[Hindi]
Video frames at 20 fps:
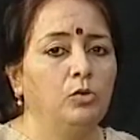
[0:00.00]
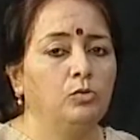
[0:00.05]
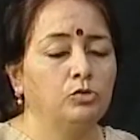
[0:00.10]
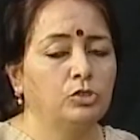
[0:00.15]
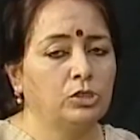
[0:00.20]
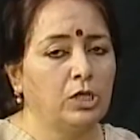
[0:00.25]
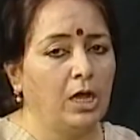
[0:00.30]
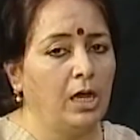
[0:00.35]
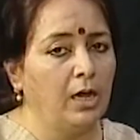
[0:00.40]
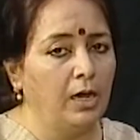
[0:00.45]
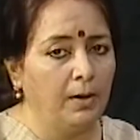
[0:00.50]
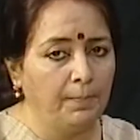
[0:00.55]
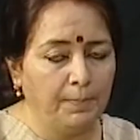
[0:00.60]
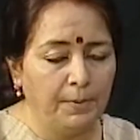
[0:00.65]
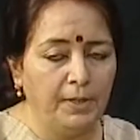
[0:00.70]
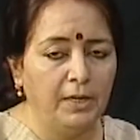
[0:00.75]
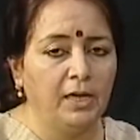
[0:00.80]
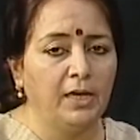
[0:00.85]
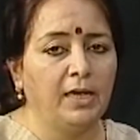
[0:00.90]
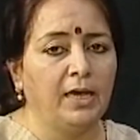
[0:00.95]
उसका
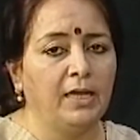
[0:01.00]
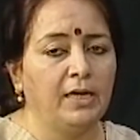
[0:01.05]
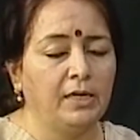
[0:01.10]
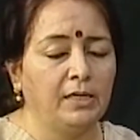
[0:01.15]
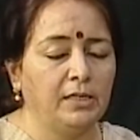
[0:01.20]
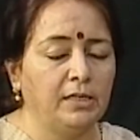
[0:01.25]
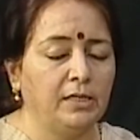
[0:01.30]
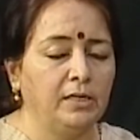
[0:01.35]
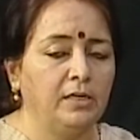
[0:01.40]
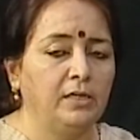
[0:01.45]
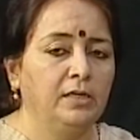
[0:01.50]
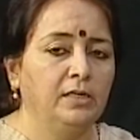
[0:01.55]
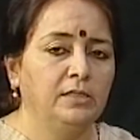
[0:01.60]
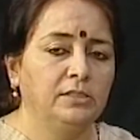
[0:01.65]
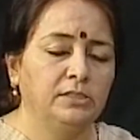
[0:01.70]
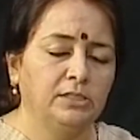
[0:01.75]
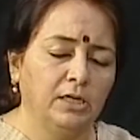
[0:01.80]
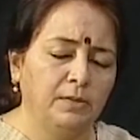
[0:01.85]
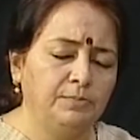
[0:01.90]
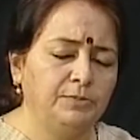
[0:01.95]
अपना कैरेक्टर
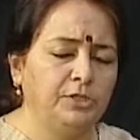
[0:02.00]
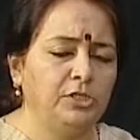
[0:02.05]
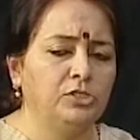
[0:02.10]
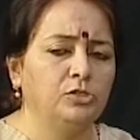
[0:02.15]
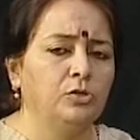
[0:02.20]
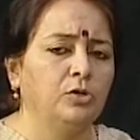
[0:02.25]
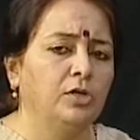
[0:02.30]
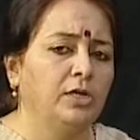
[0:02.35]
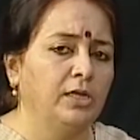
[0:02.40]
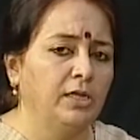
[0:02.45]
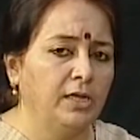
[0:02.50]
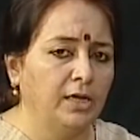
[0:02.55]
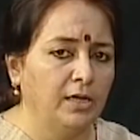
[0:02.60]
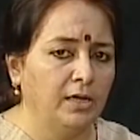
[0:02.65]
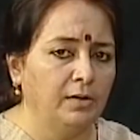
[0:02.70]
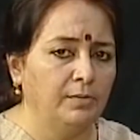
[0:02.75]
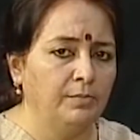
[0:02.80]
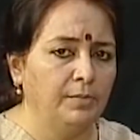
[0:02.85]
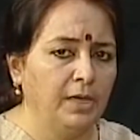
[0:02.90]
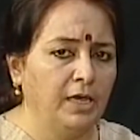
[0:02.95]
सब चीज़ों के लिए
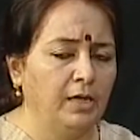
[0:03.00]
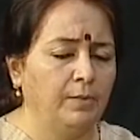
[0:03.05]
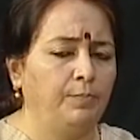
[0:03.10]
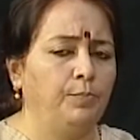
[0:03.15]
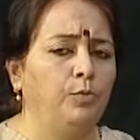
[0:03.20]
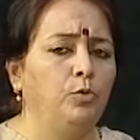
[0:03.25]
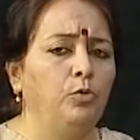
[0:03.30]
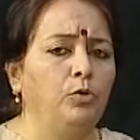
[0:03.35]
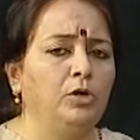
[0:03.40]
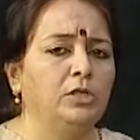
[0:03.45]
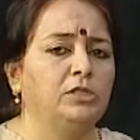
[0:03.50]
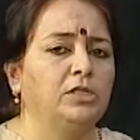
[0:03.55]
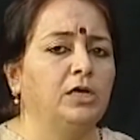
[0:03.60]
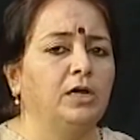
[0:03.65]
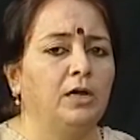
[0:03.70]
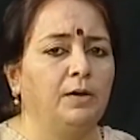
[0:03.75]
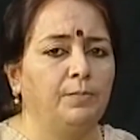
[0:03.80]
हम एक पूर्णतः